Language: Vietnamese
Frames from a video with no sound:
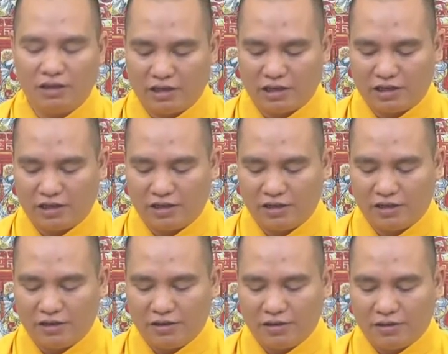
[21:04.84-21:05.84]
tưởng rằng gì
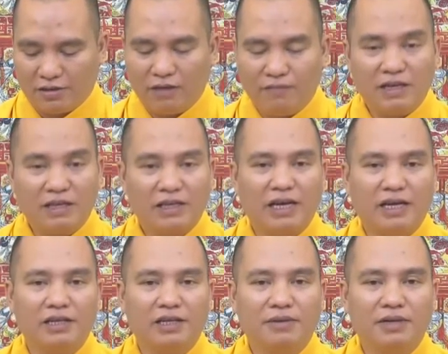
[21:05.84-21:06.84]
Đức Phật dạy
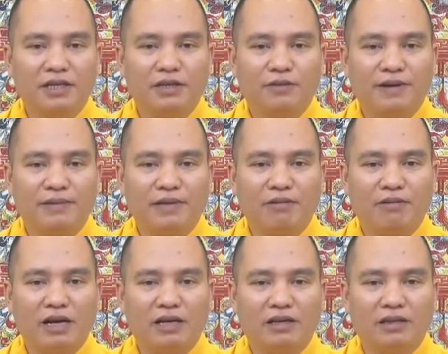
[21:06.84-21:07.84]
ở trong kinh Diệu Pháp Liên
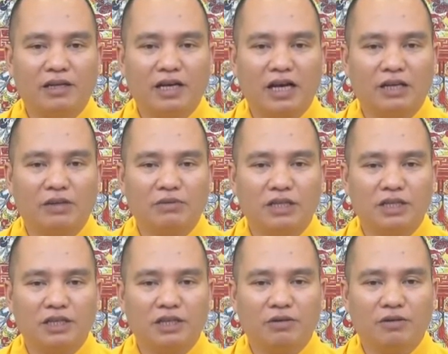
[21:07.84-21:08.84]
Hoa rằng tất cả chúng
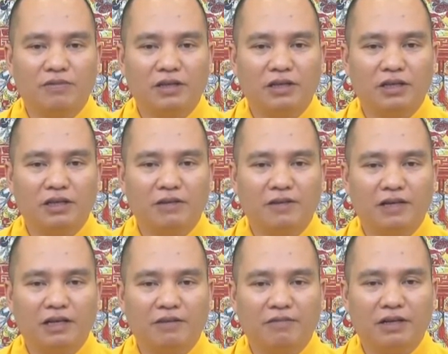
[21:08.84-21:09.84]
sinh đều có Phật tính Đức
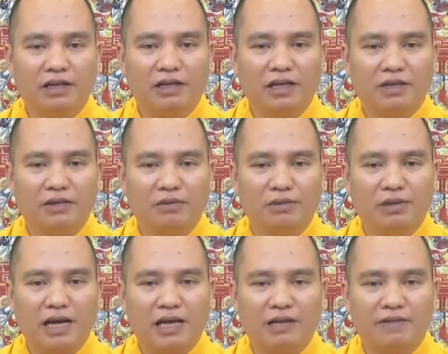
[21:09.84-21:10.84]
Phật là Phật đã thành chúng
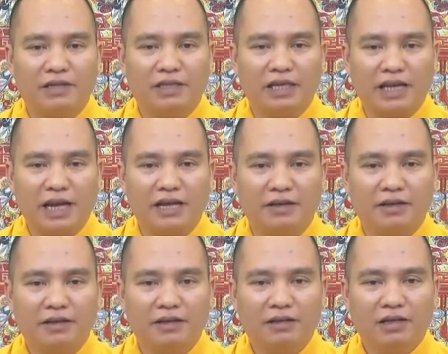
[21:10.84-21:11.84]
ta là Phật sẽ thành
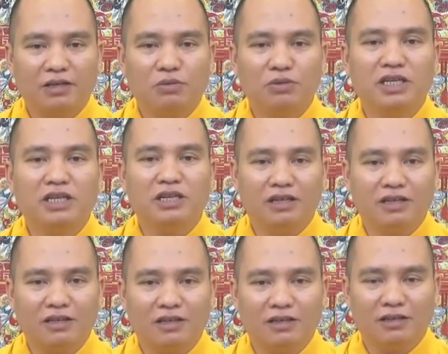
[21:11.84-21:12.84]
tức là chúng sinh đó
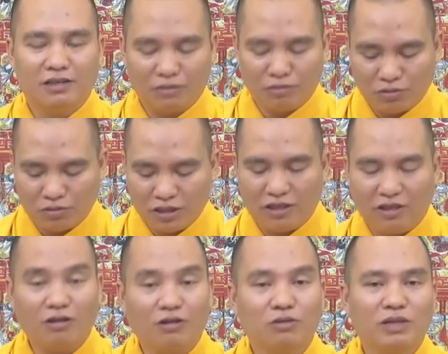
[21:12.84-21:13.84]
trong chúng sinh
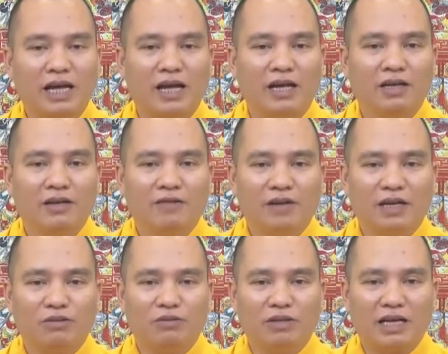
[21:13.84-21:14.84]
đó có chúng ta và
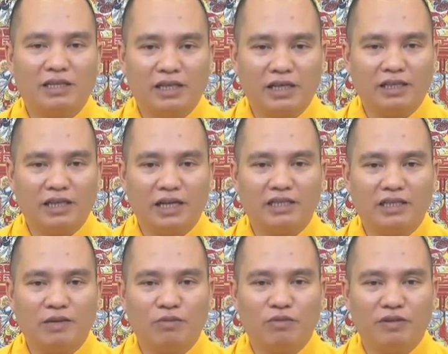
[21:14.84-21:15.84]
chúng ta chắc chắn
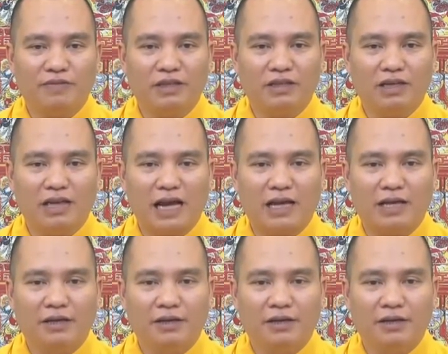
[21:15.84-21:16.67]
sẽ là một vị Phật tương lai.